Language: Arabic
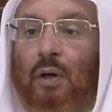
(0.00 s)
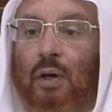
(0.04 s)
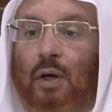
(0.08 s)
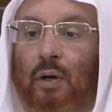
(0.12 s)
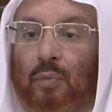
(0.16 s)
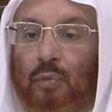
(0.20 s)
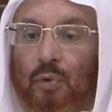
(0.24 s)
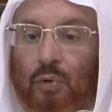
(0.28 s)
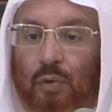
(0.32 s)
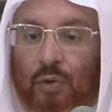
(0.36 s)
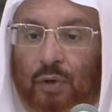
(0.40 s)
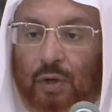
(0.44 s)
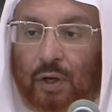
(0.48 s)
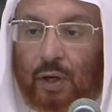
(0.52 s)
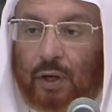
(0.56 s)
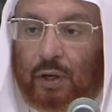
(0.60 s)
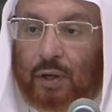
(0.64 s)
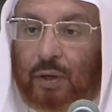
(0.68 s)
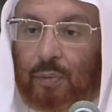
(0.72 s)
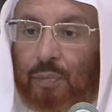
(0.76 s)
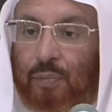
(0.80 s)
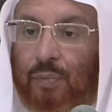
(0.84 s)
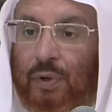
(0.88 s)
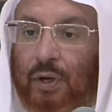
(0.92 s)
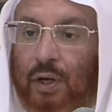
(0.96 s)
الحمد لله
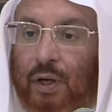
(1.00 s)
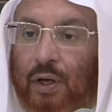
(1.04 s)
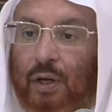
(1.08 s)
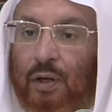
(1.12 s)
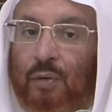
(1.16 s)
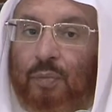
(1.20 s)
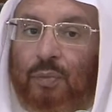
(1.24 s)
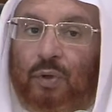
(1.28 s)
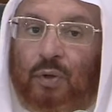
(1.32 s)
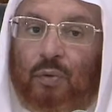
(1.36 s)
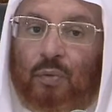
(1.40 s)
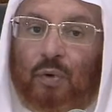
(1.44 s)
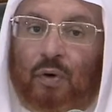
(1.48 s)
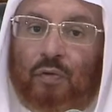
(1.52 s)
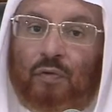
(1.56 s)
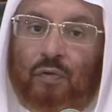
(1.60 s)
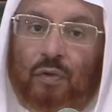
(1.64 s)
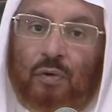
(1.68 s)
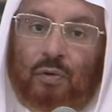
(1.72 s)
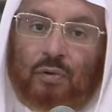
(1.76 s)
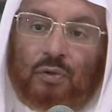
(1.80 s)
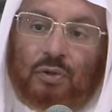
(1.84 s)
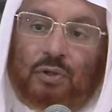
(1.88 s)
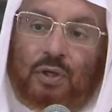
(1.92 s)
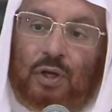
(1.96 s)
رب العالمين
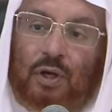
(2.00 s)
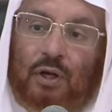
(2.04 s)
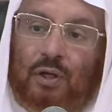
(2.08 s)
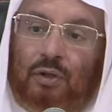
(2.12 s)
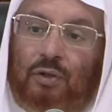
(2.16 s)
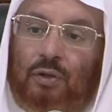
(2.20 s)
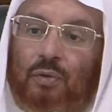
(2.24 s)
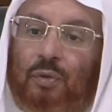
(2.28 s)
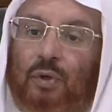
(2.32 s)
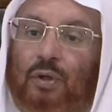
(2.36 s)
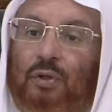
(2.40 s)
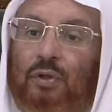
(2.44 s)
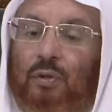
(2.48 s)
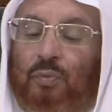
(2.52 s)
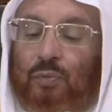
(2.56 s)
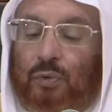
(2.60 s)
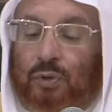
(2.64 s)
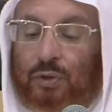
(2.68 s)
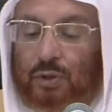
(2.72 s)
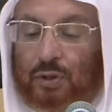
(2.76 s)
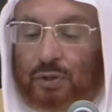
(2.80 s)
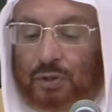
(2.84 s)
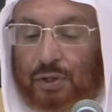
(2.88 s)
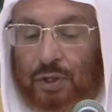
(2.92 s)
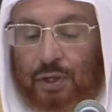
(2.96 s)
وافضل الصلاه واتم
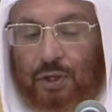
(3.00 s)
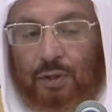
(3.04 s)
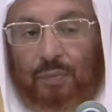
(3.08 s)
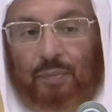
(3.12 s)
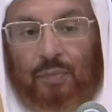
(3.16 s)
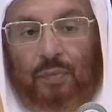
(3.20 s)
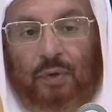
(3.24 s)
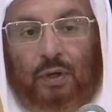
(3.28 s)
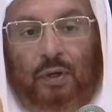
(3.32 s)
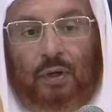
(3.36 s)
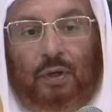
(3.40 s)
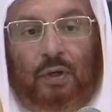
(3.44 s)
التسليم